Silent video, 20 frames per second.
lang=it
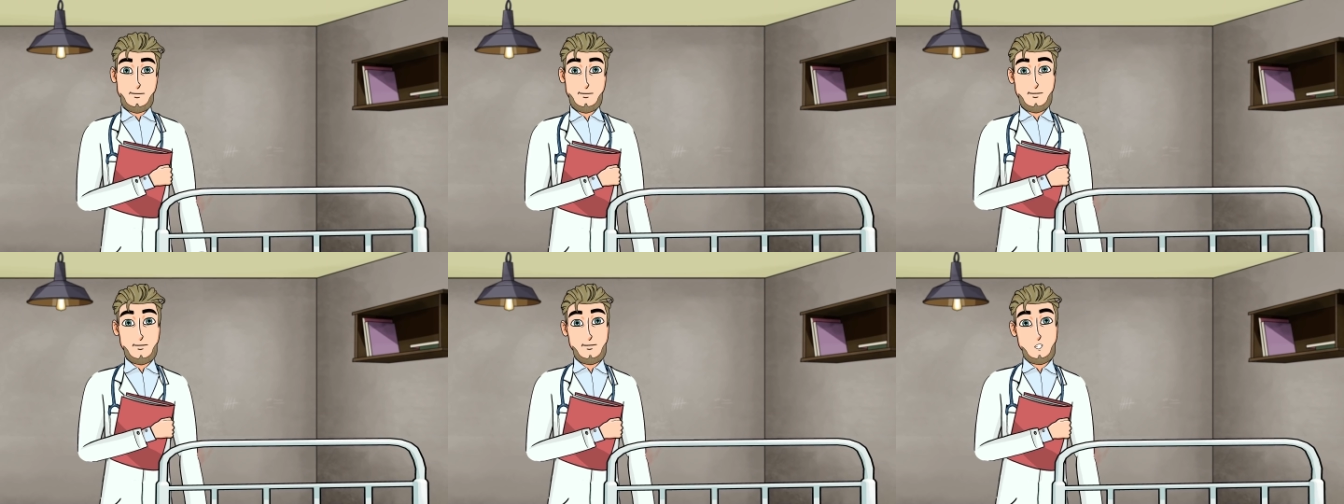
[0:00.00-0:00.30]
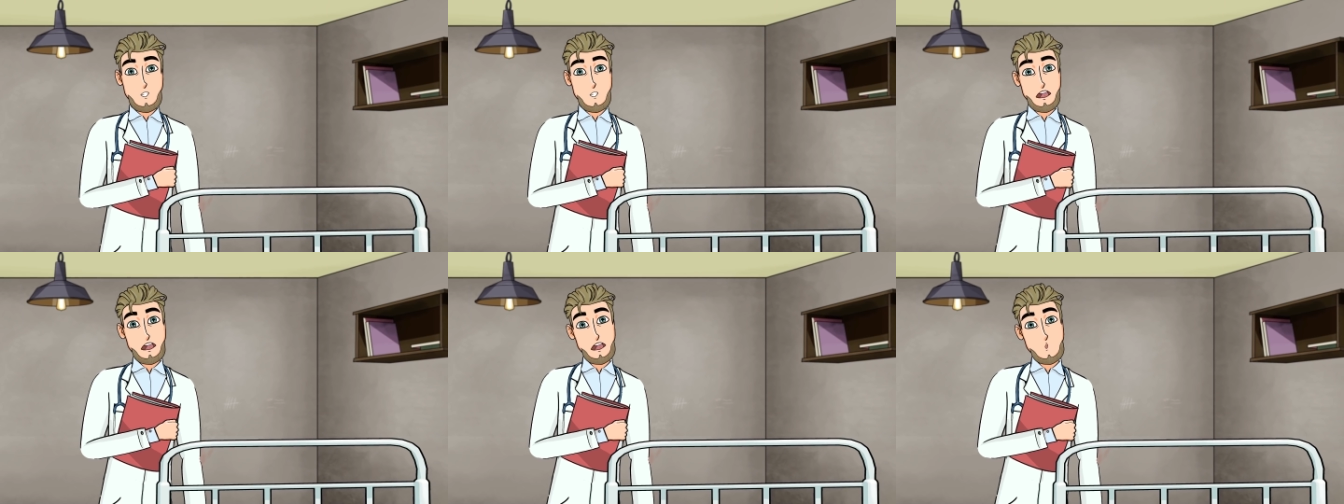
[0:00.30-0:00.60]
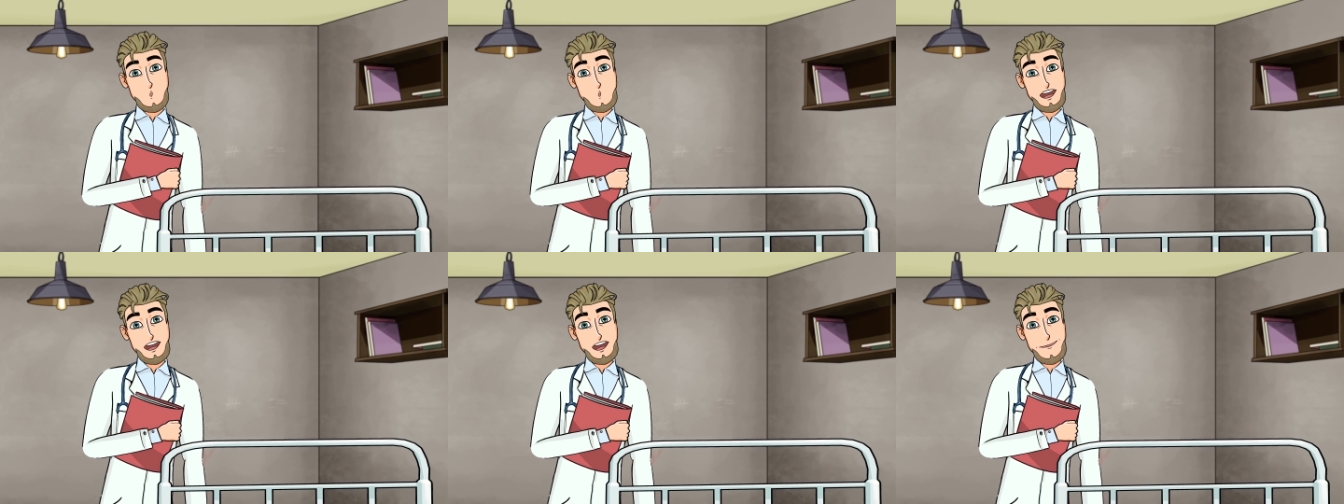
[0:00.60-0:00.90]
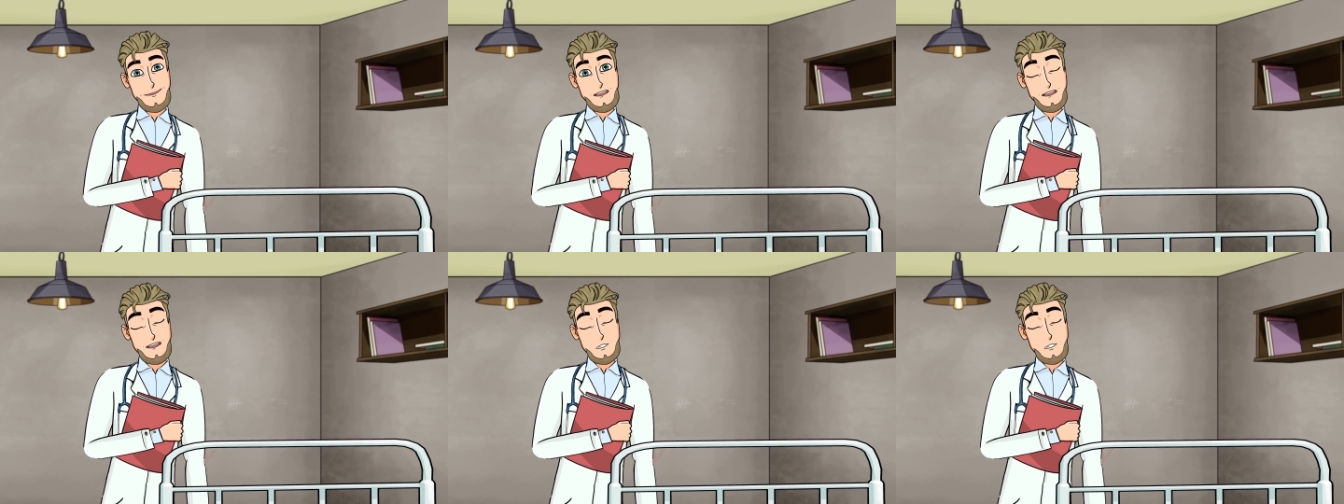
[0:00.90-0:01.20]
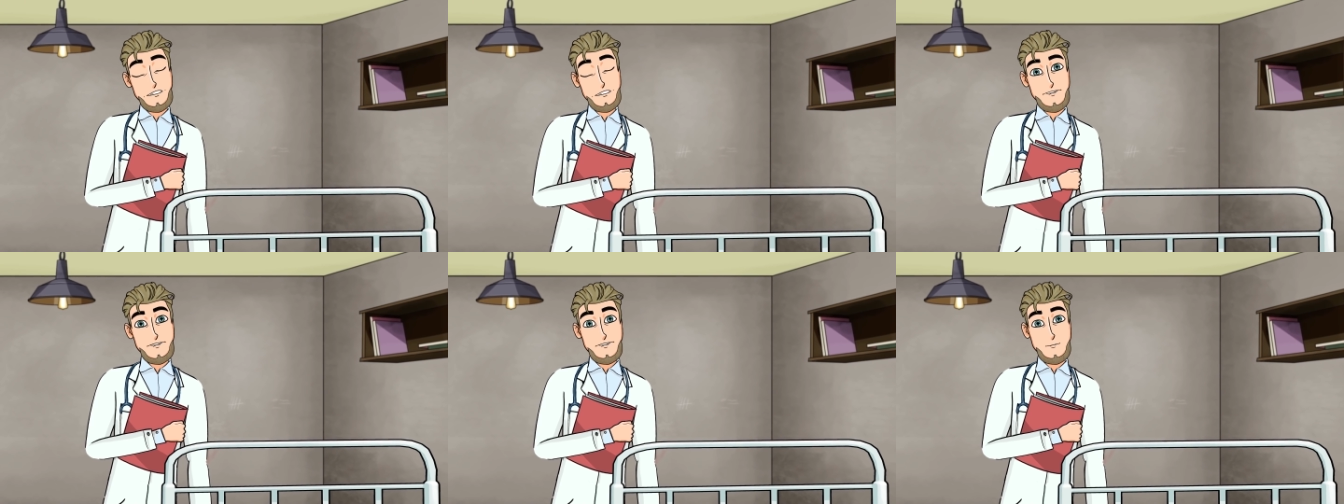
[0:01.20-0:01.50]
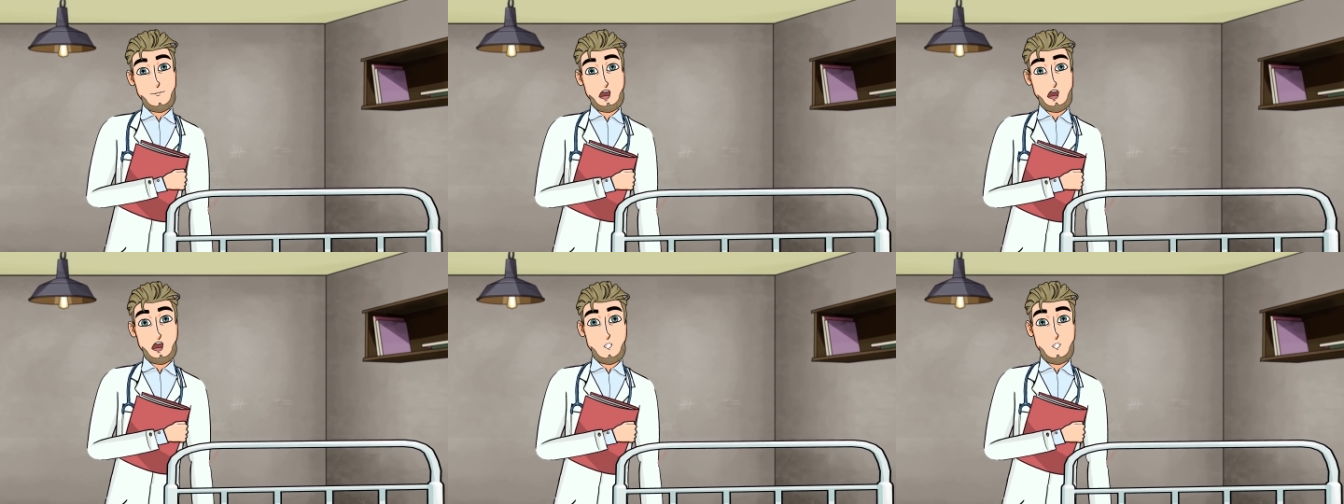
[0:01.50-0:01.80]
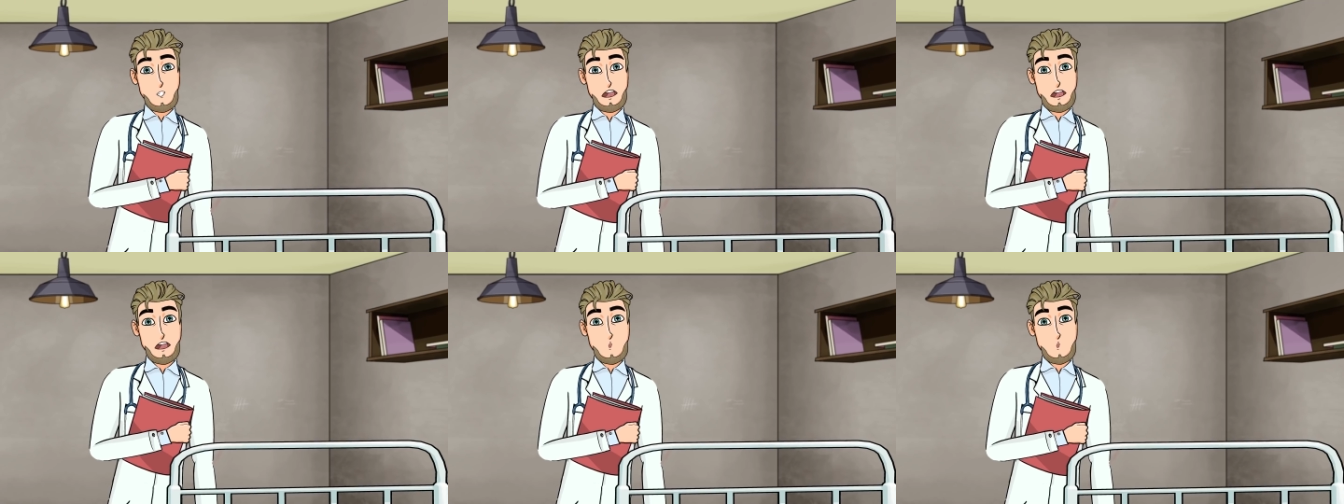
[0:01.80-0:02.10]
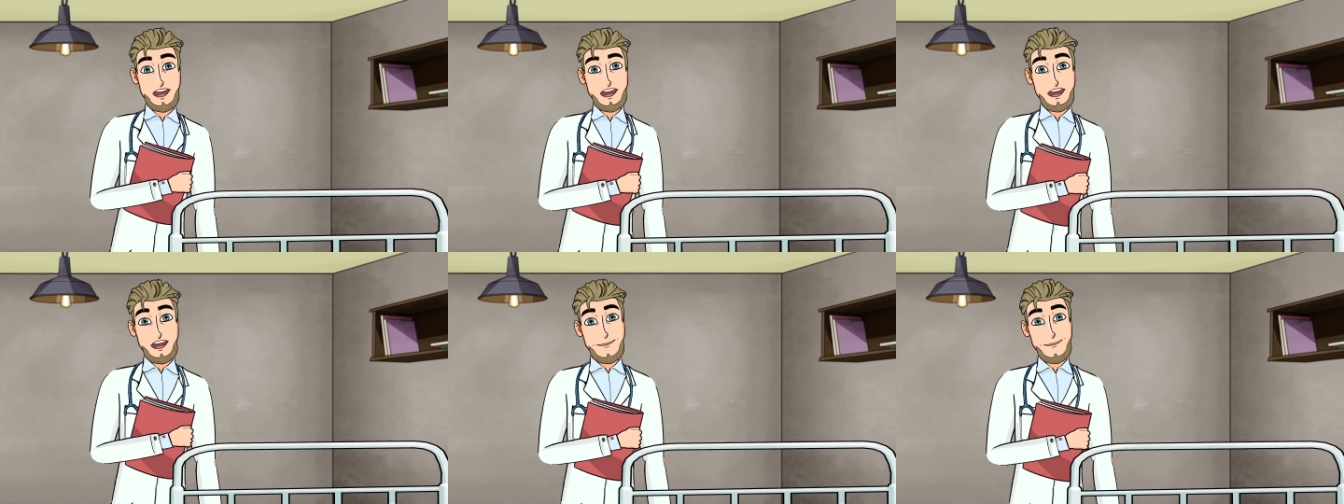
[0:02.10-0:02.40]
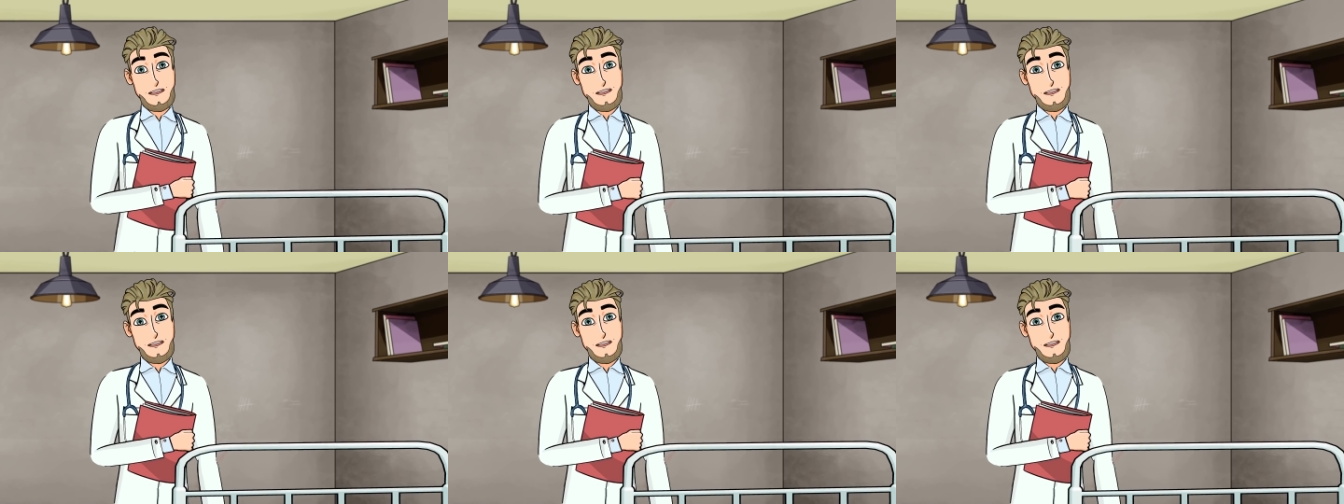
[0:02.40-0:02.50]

Il mio dottore è entrato, ha sorriso e